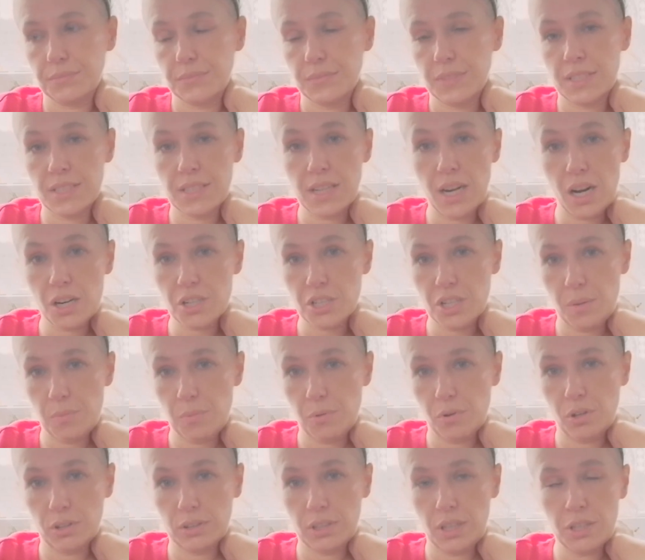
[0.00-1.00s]
straszna
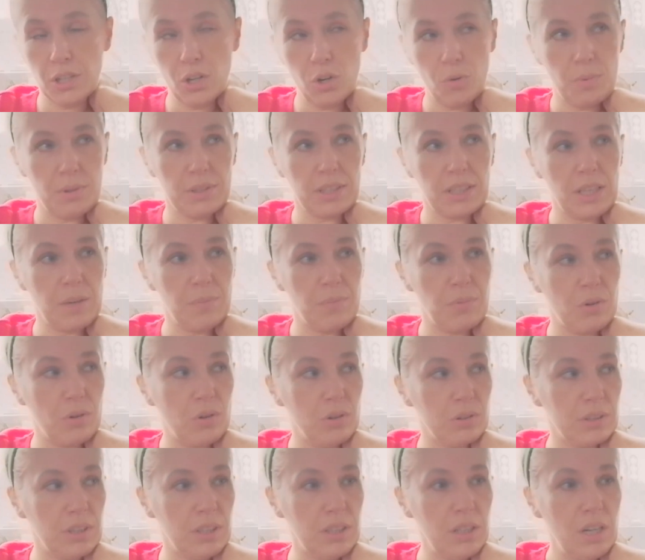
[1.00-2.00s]
pogoda, nie lubię takiej
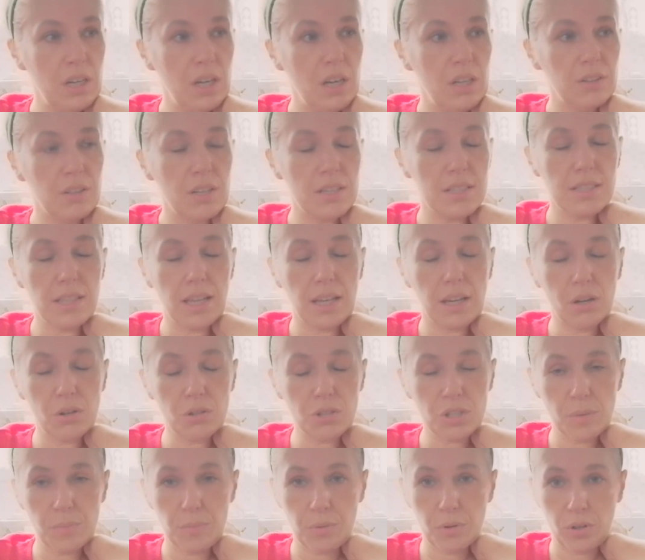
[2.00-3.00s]
pogody, to jest
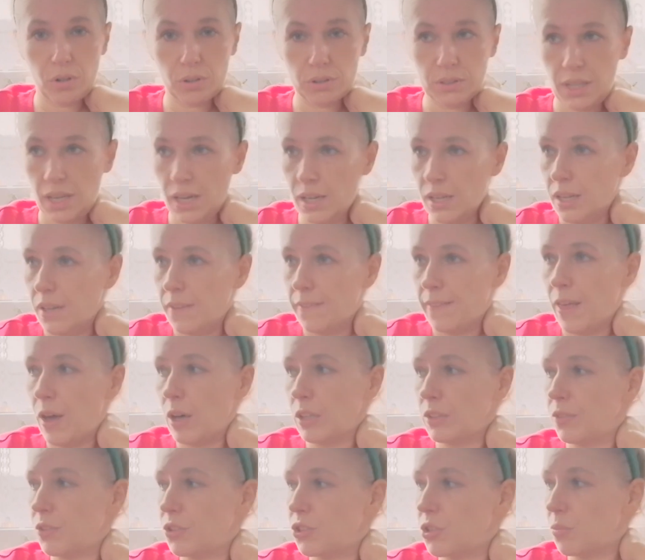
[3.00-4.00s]
najgorsza pogoda,
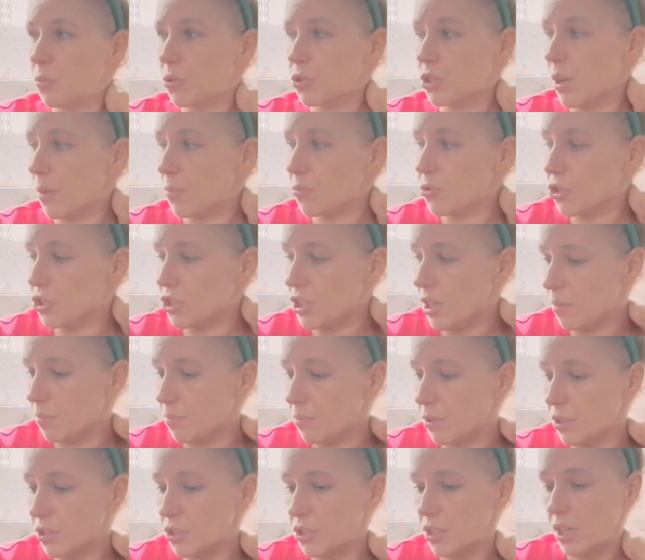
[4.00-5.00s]
najłatwiej się można
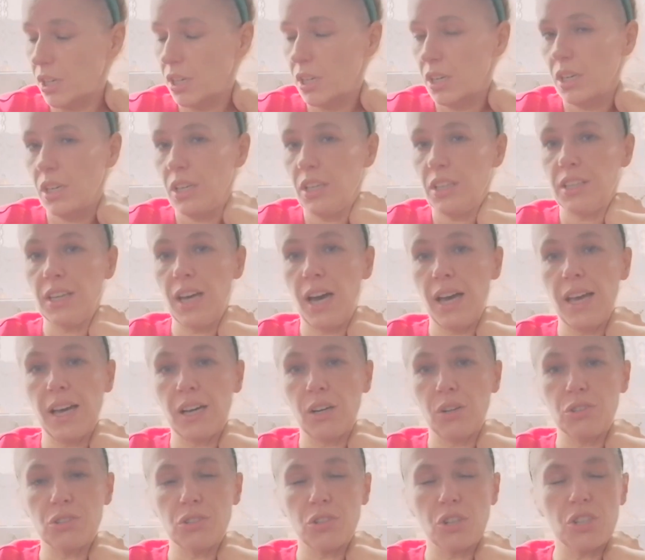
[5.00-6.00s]
przeziębić, ja
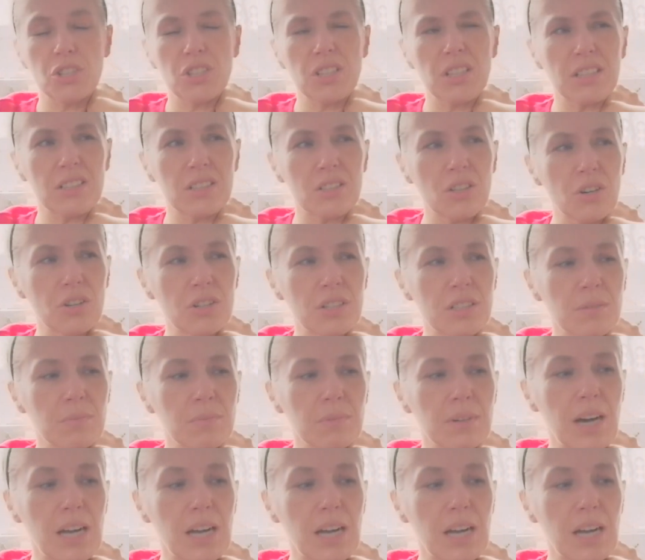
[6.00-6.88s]
jakoś coś, coś z tym